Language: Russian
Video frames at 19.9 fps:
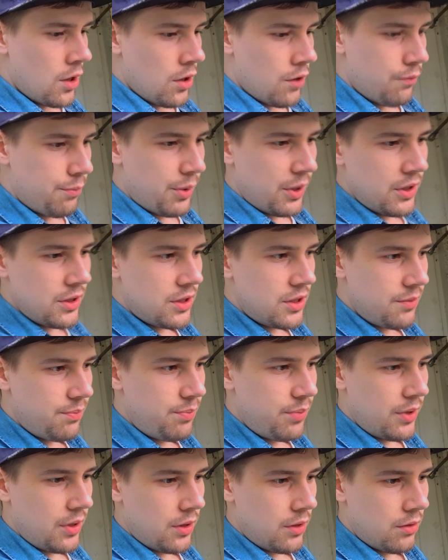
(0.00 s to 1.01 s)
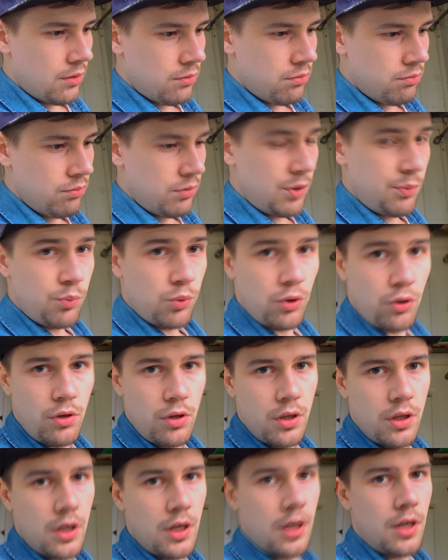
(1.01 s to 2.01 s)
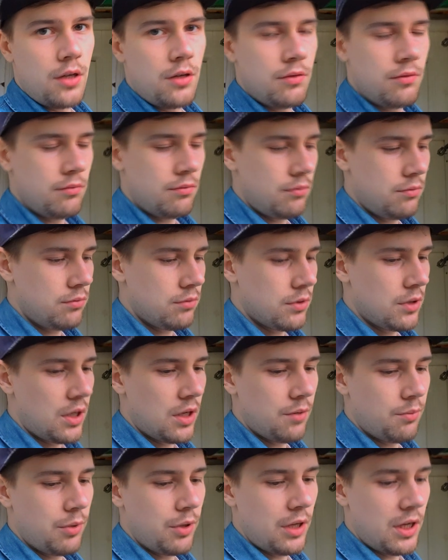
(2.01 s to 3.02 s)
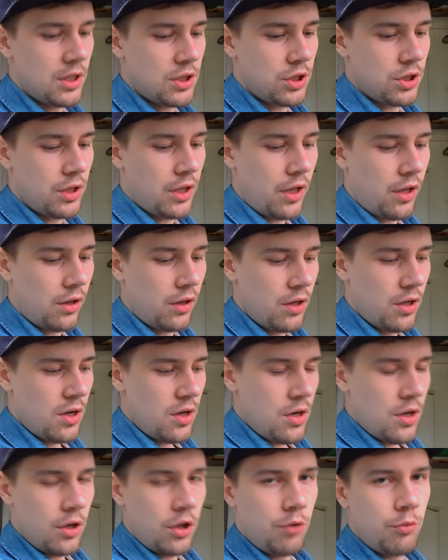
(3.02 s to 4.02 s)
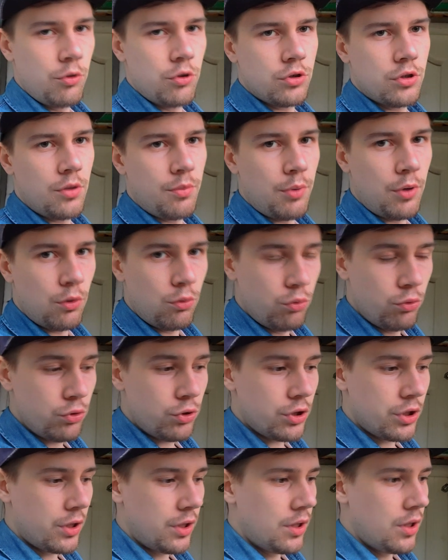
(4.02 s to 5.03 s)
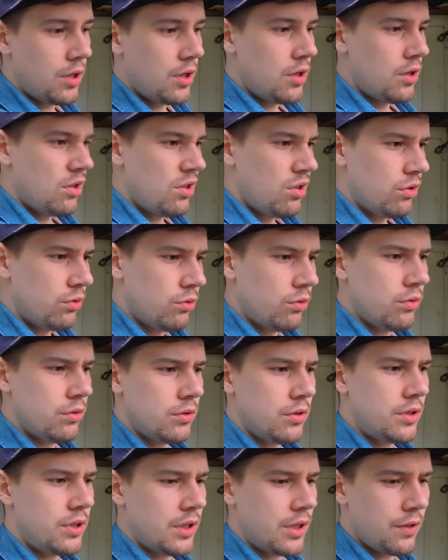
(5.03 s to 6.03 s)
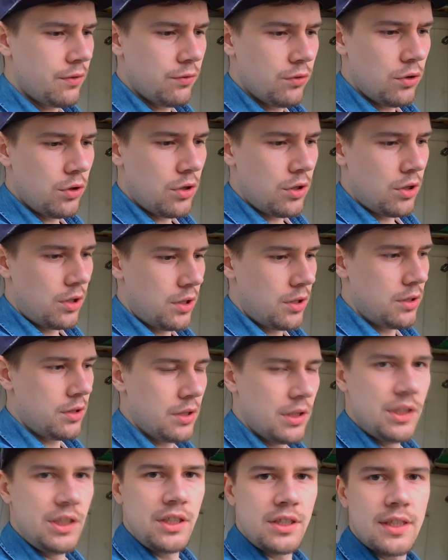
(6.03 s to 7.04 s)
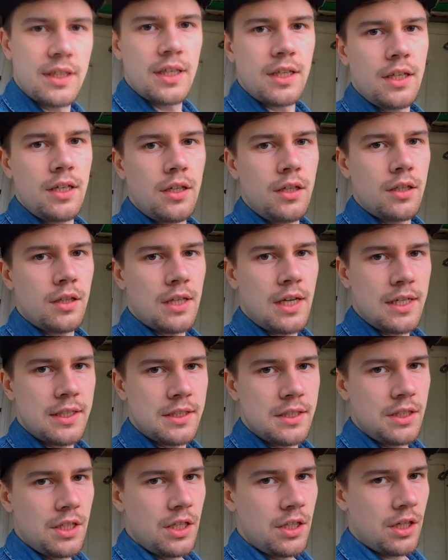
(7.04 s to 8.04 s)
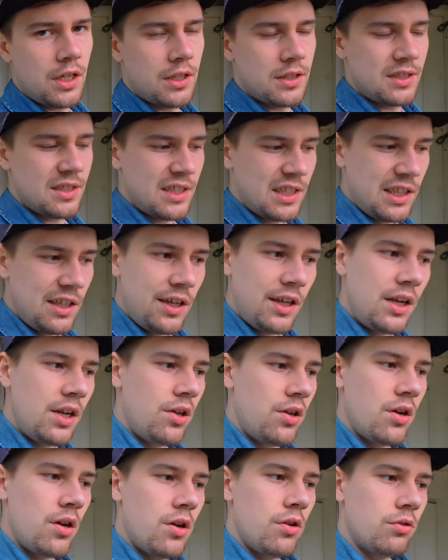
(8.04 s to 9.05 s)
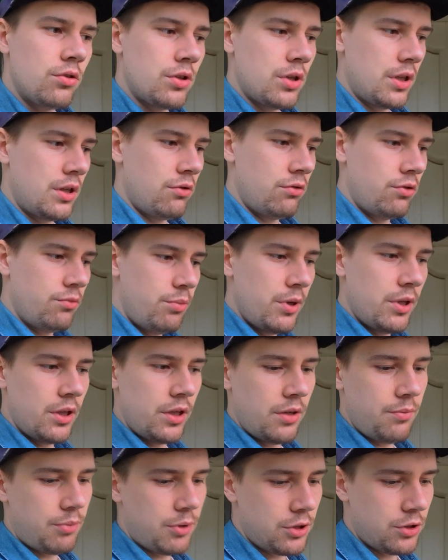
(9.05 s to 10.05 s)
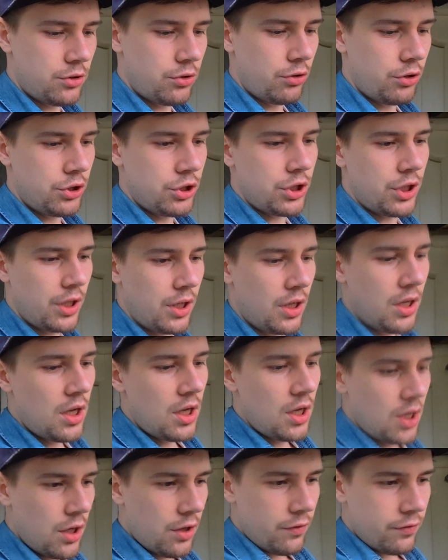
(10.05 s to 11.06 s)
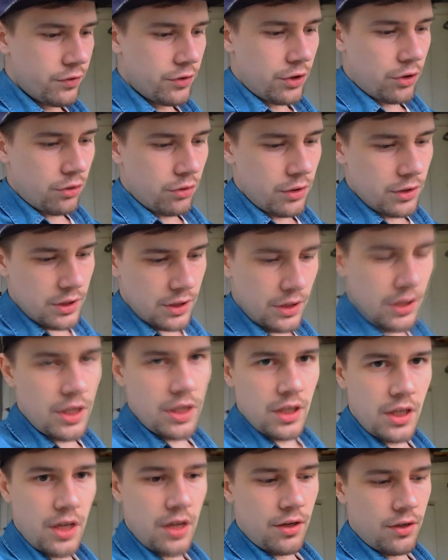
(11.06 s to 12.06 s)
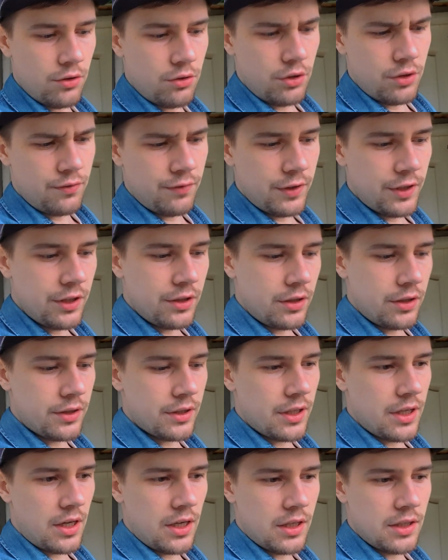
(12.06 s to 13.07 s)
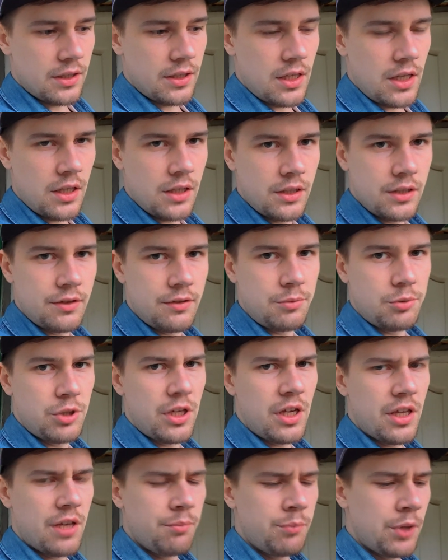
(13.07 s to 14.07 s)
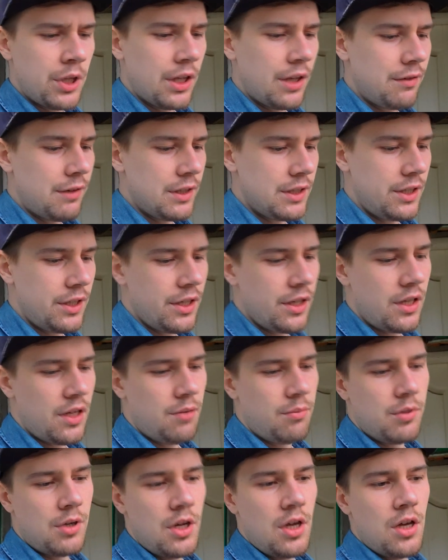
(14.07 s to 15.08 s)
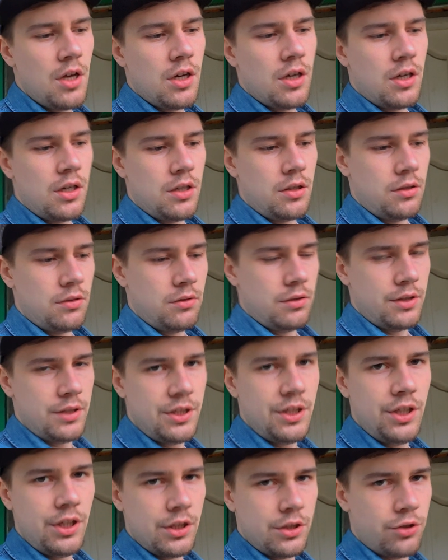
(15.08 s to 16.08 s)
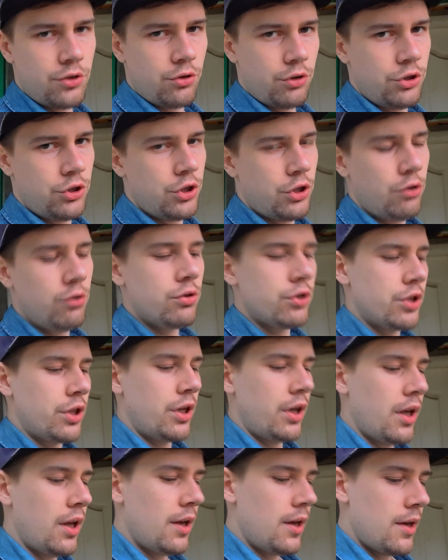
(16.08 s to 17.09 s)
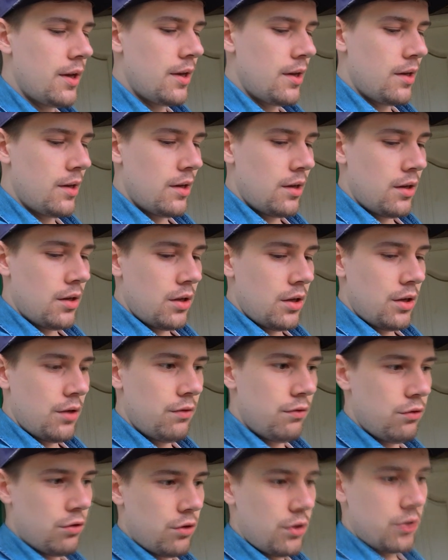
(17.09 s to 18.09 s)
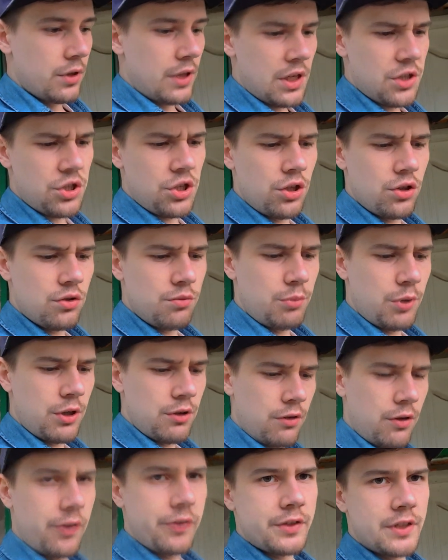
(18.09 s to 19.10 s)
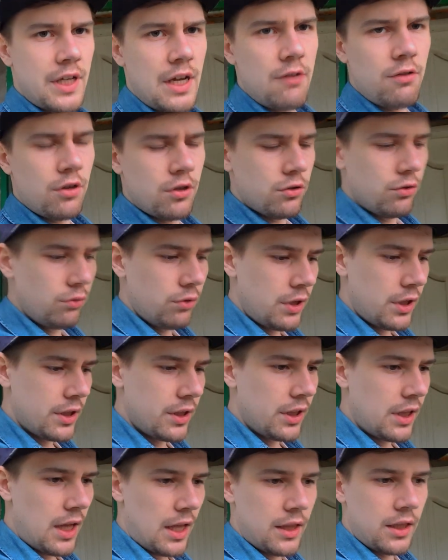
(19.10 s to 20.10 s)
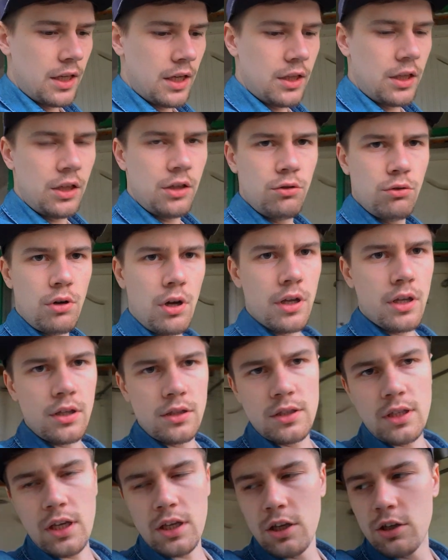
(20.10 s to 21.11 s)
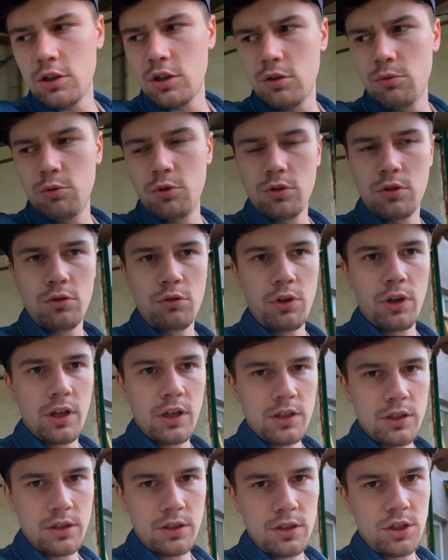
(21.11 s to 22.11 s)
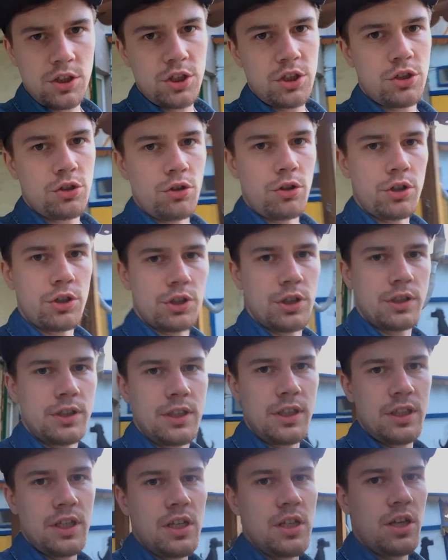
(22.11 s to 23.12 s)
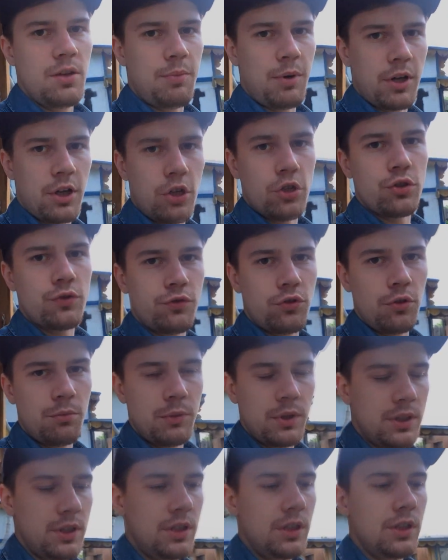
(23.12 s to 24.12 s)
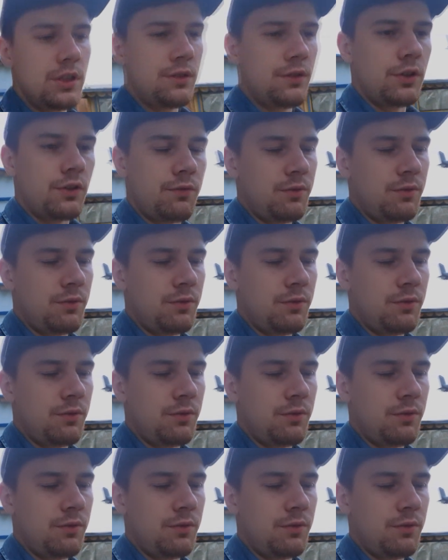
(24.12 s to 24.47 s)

В принципе, неплохо. Как бы я ожидал немного похуже. Но все равно нитки на сиденьях сгнили. Вот эти вот белые прострочки. Второе сиденье, то есть водительское, оказалось вообще каким-то новоделом. Э, с синей строчкой уже. Вот. Также нету боковых вставок, ну это ладно, я найду какие с каких-нибудь других шестерочных сидений и покрашу в темно-синий цвет.